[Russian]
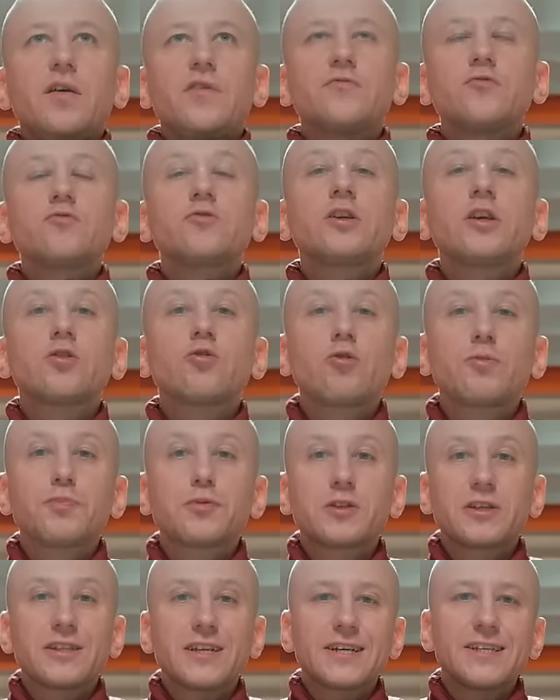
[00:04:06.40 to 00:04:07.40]
Внутри
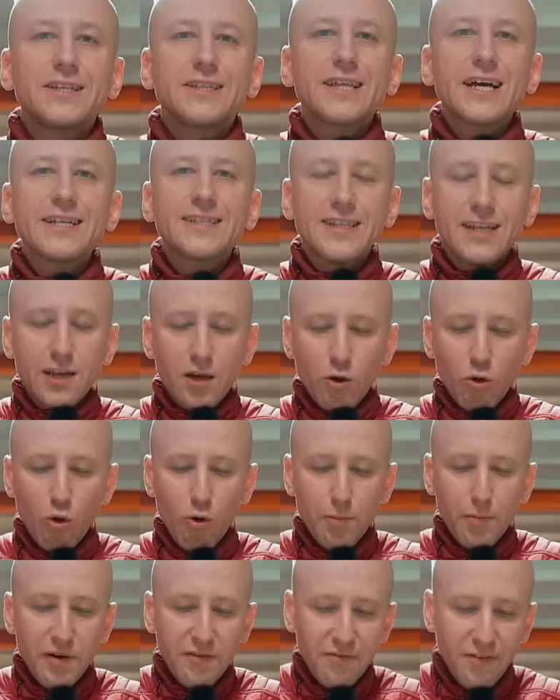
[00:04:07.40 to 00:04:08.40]
корпуса нагнетателя
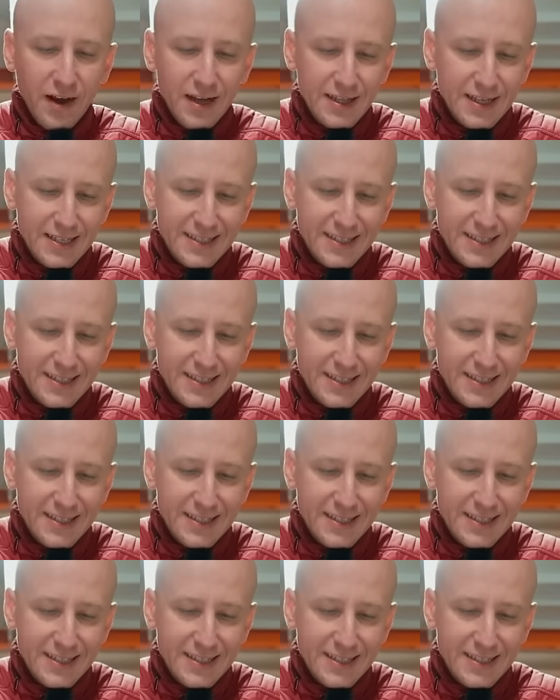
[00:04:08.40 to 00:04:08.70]
оба вала